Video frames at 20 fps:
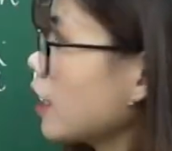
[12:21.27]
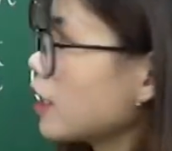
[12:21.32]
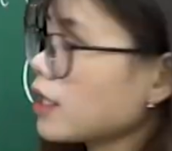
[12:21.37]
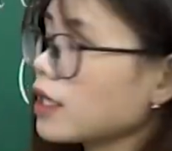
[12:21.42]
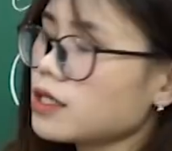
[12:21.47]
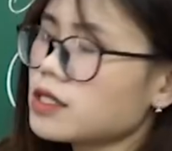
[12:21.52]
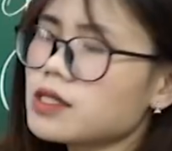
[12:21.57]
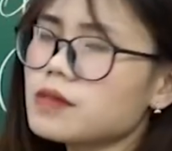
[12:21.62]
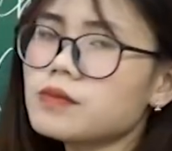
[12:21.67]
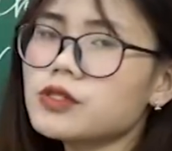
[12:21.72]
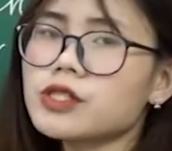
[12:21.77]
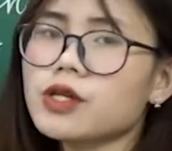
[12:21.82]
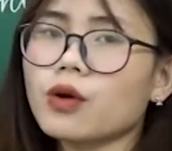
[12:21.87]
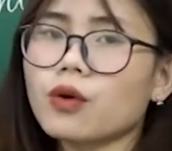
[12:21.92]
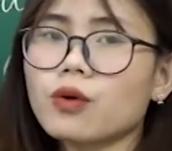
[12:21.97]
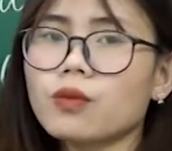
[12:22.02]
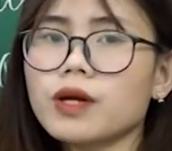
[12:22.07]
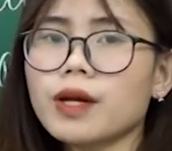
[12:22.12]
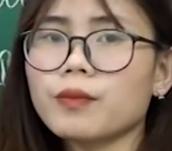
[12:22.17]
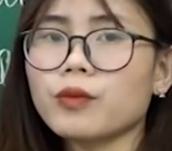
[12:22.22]
ảnh cánh chim chiều
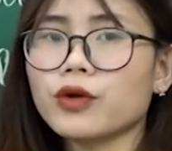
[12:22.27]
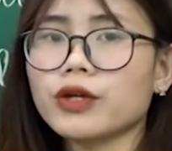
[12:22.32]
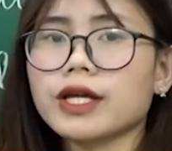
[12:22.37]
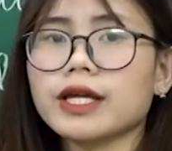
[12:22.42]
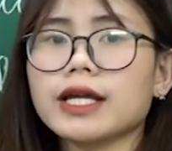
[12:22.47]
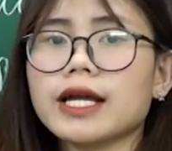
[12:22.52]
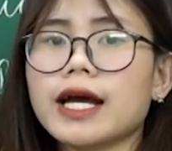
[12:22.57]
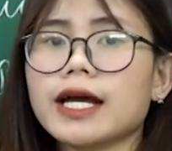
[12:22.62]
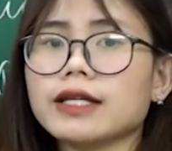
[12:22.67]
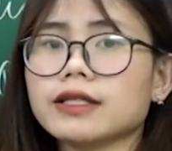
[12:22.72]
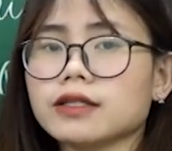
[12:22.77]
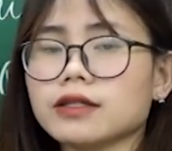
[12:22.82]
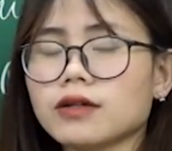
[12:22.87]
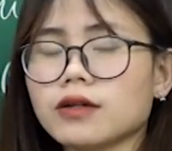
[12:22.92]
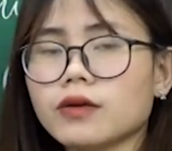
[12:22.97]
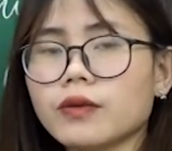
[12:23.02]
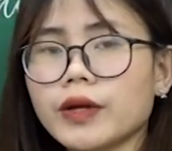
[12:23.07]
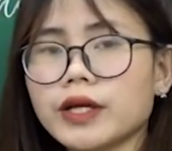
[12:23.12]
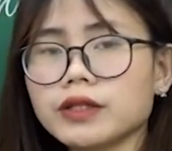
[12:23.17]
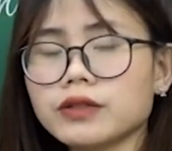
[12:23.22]
cũng là một hình ảnh
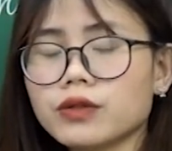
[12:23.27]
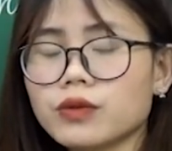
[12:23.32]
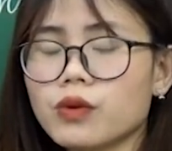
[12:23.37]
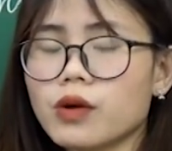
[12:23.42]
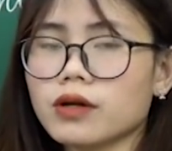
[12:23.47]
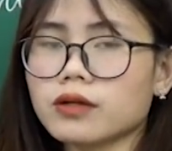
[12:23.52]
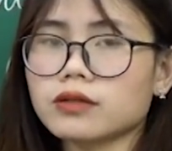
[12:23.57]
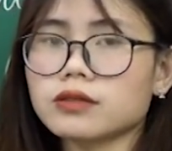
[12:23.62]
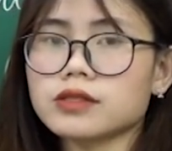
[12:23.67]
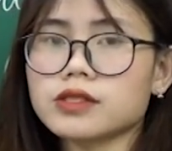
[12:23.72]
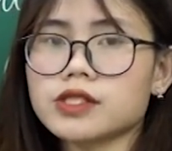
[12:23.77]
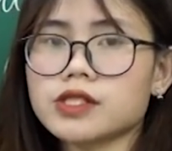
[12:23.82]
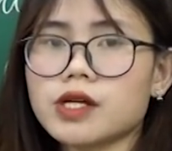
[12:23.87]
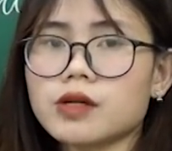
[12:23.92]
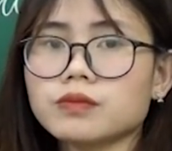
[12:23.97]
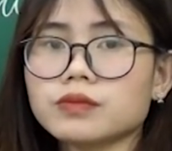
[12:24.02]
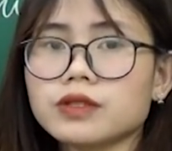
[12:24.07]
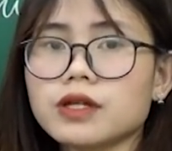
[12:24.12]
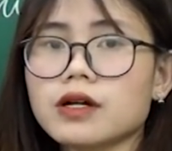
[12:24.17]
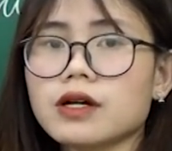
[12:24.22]
quen thuộc
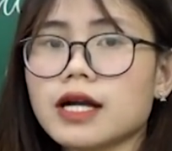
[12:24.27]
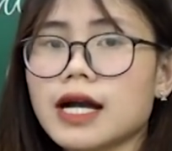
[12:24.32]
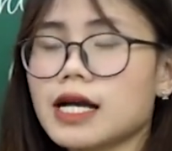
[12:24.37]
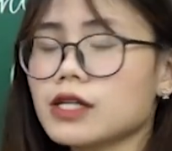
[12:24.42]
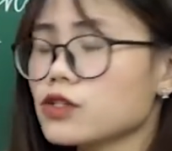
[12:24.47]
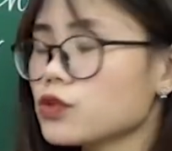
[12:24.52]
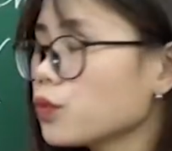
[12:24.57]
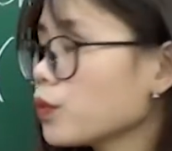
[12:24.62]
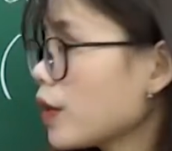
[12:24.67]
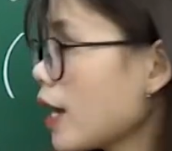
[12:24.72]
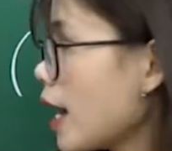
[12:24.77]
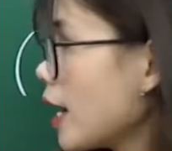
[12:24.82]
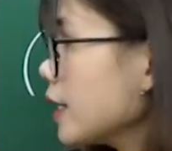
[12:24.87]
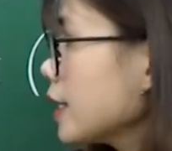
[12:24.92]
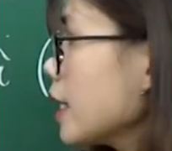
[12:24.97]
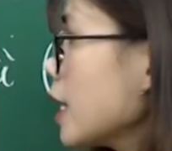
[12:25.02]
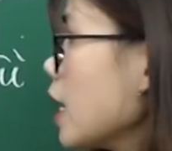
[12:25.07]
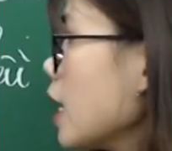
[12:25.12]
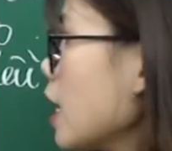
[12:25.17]
trong thơ ca trung đại